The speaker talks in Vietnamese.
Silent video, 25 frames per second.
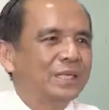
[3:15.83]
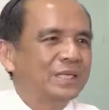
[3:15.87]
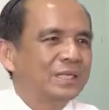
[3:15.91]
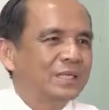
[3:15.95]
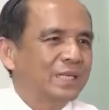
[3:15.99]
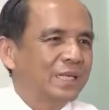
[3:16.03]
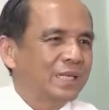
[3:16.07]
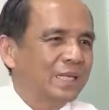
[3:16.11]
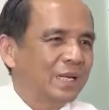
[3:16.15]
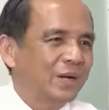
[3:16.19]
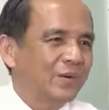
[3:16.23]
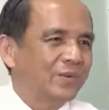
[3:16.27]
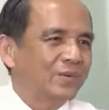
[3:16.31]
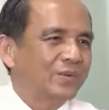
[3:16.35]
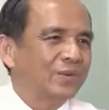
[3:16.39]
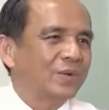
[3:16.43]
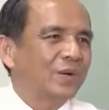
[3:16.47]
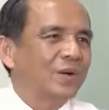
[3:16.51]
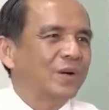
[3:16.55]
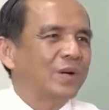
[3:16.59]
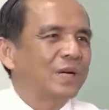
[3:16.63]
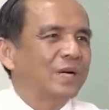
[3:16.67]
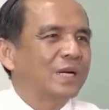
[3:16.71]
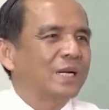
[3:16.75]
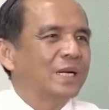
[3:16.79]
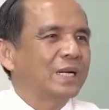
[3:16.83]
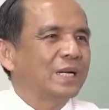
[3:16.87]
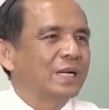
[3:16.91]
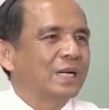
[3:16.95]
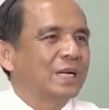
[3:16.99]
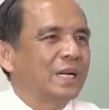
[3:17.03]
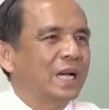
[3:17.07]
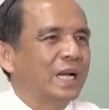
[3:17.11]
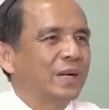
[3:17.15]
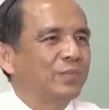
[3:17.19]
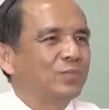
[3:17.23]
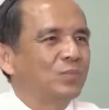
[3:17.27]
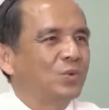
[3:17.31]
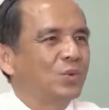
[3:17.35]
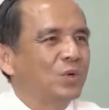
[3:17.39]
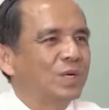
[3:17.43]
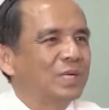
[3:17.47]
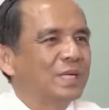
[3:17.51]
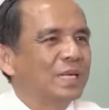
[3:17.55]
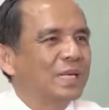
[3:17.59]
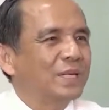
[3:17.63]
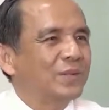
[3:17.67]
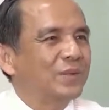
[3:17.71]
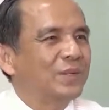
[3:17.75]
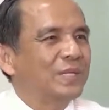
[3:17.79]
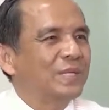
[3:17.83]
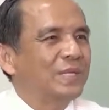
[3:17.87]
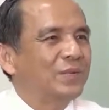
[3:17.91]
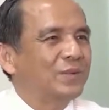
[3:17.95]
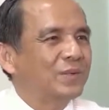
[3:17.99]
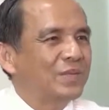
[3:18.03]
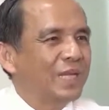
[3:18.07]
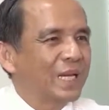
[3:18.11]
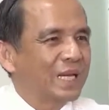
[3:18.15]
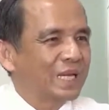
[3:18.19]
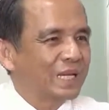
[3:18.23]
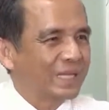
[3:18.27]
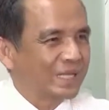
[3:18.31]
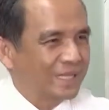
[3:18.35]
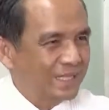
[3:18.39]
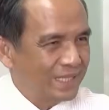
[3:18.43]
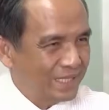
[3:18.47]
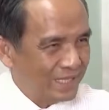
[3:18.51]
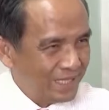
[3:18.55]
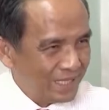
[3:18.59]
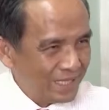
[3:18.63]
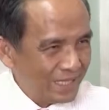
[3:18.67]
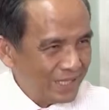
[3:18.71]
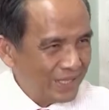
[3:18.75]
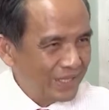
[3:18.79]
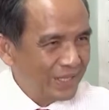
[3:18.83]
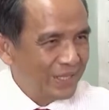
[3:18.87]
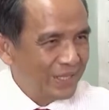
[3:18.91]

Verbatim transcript: sẽ không còn ham muốn là có nhiều nhà đất nữa.